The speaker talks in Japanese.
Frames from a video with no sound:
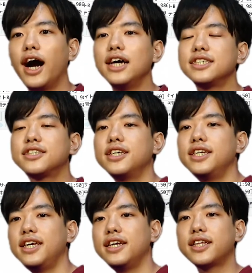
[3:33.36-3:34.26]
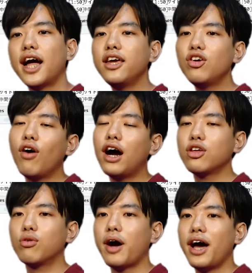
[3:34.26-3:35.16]
はい、じゃあ次に対応あり
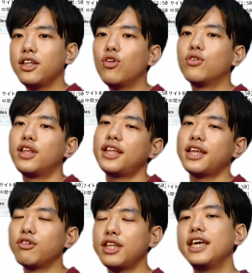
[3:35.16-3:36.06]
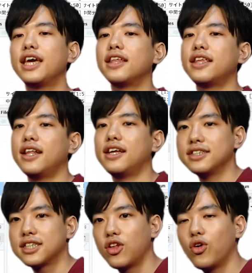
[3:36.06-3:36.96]
の場合のデータの T 検定なんで
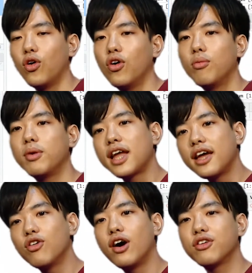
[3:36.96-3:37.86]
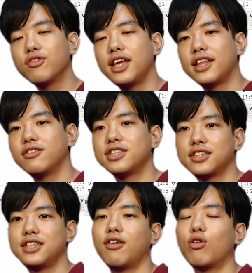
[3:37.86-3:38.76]
すけど、まあ、対応ありのデータの
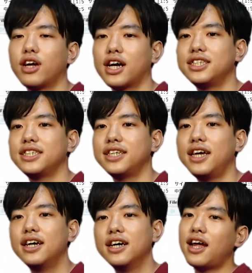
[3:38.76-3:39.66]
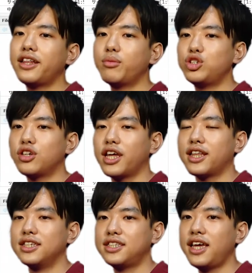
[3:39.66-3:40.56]
作成はこんな感じですね。ランダム種決
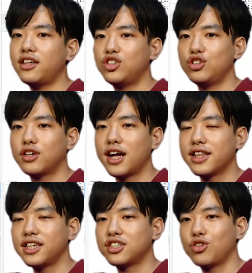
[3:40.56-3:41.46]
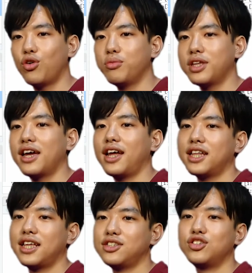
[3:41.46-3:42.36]
定して、中間テストみたいな
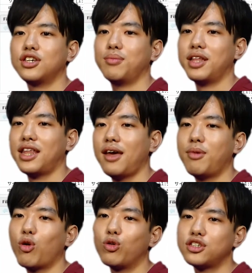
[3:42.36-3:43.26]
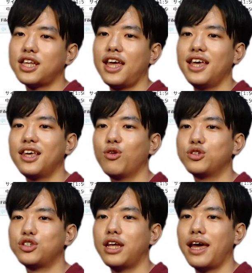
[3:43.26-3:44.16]
点数決めて、まあ、ごじゅってん平均ご
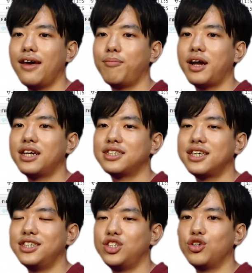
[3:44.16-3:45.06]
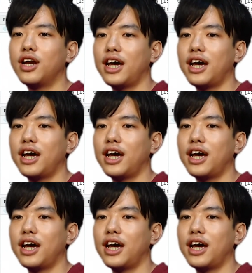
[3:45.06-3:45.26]
じゅうで、ばらつきじゅうぐ